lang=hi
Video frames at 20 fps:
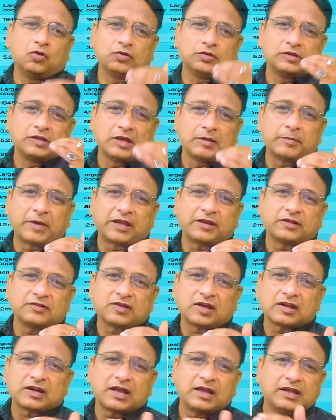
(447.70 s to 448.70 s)
ये माना
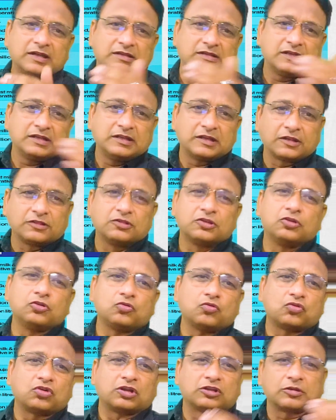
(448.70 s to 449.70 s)
जा रहा है कि नंदिनी
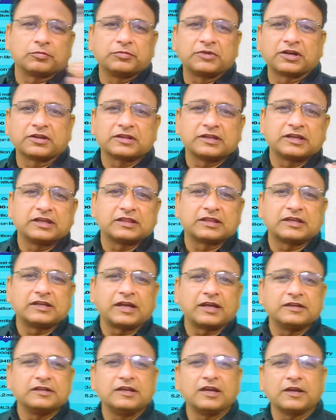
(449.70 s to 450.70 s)
को ख़त्म करने की
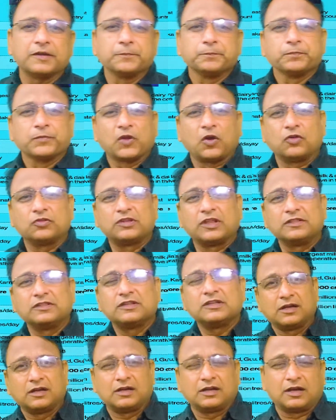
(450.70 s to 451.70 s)
तैयारी है और
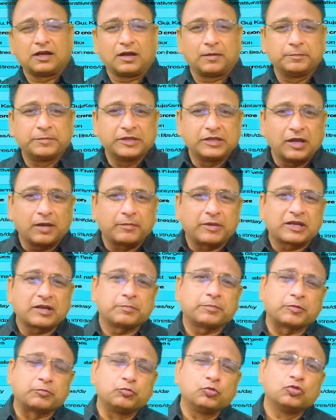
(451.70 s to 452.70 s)
नंदिनी अभी हमारा
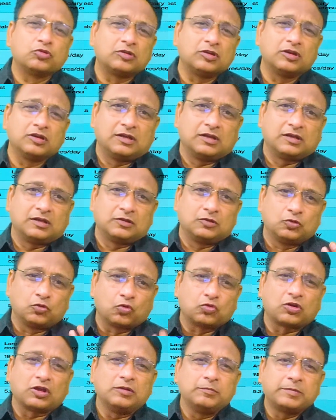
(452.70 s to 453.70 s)
प्रमुख
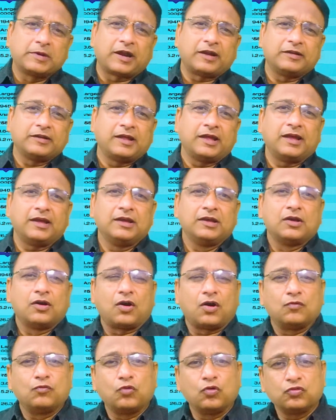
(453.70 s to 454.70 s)
लोकल ब्रांड है
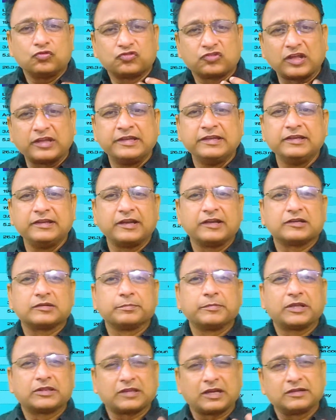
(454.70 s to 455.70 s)
और वो सही रेट
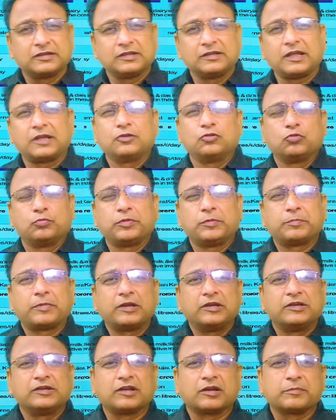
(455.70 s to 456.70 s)
में थर्टी नाइन रुपी पर
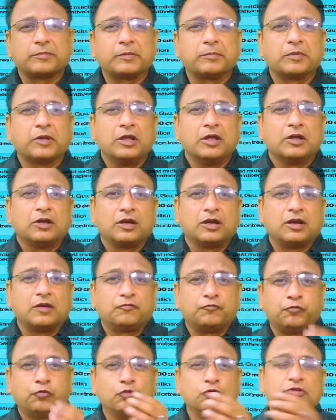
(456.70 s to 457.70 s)
लीटर में
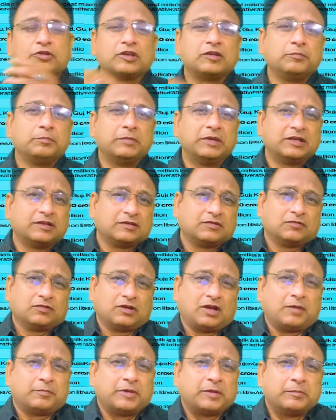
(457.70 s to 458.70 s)
फुल क्रीम मिल्क
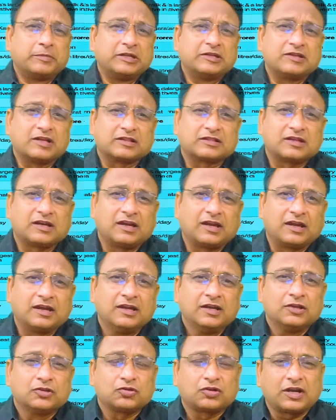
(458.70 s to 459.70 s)
हमें मिल जाता है
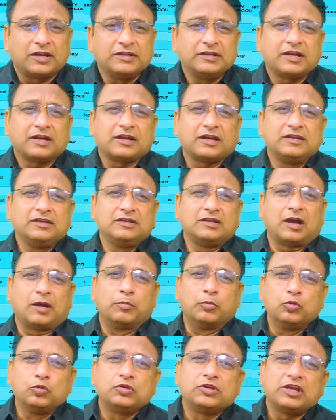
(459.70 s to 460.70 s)
तो कहीं ना कहीं
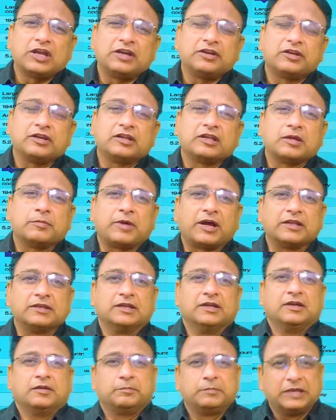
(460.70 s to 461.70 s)
अमूल की एंट्री के बाद
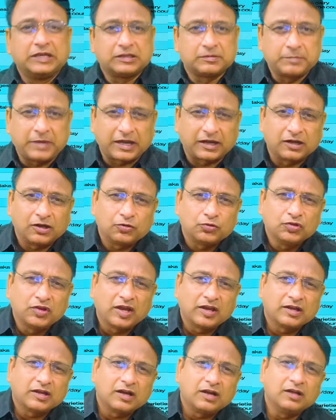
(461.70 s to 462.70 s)
मिल्क महंगा हो
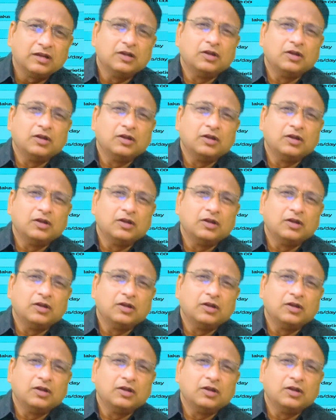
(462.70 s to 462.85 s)
जाएगा